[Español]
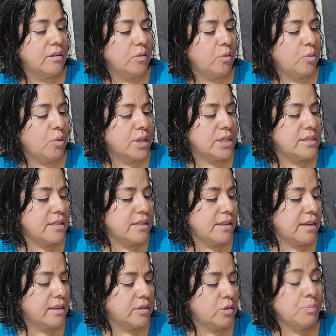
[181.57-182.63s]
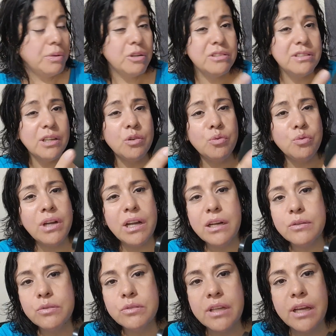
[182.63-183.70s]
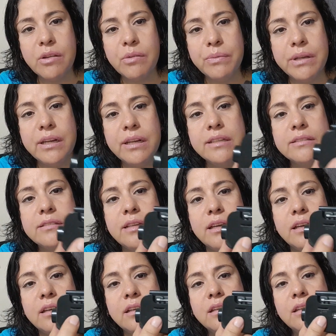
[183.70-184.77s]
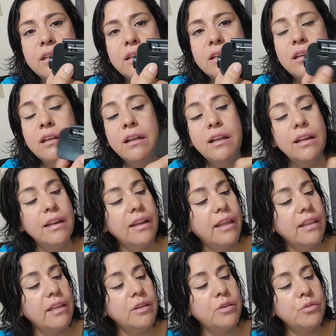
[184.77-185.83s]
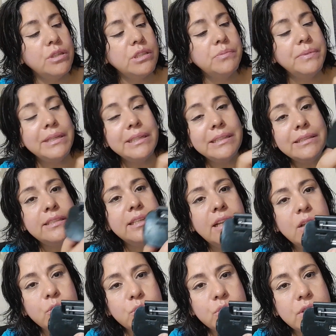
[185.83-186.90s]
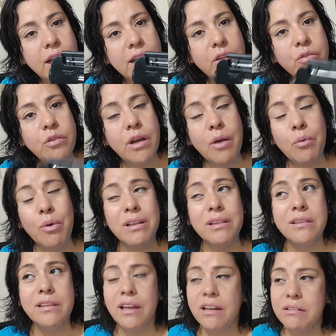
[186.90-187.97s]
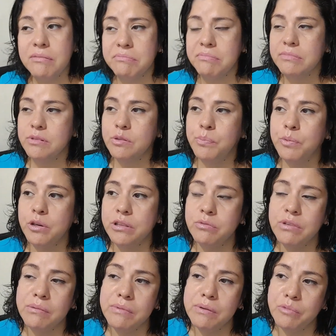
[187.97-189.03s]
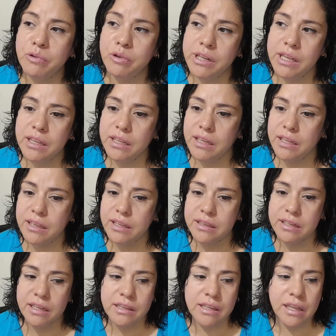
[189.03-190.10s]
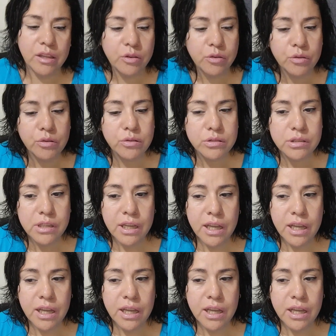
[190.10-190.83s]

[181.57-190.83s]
O así directo, pero esta nunca la he usado, miren esta. La de USB sí la he usado, aguanta, soporta una memoria de, 32,